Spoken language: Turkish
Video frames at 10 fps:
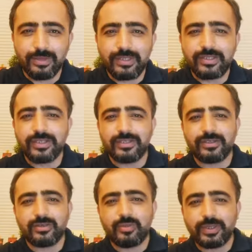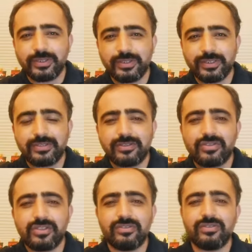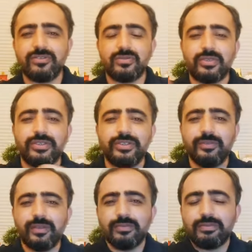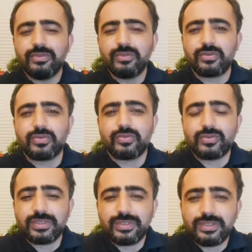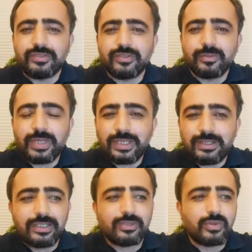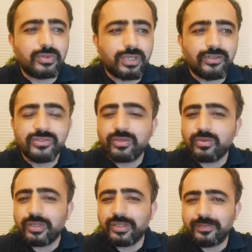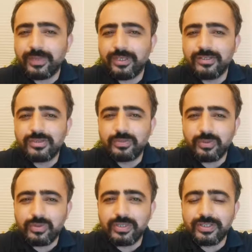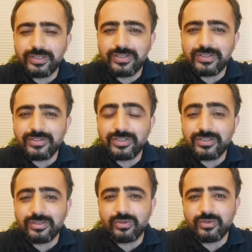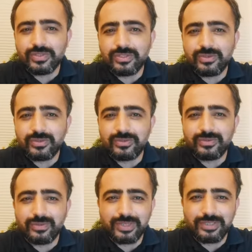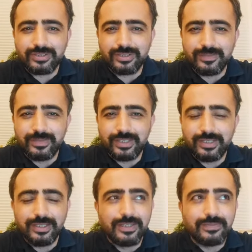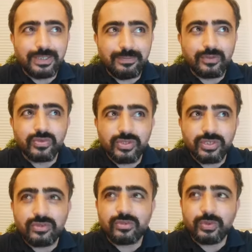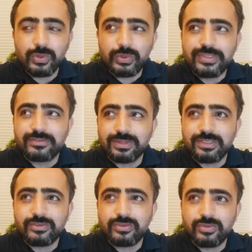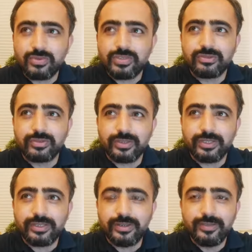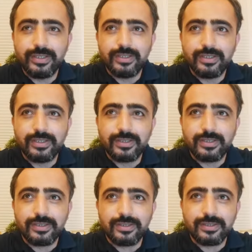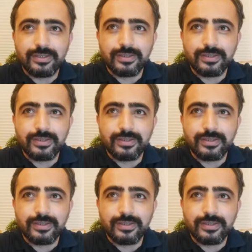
ve Amerika'ya da kupaları getireceğinden dolayı 1937 yılında Berlin'e gönderilecek olan sporcular arasına Jesse Owens'e gönderilir. Film Rüzgar'ın Oğlu ismiyle Türkçe olarak e,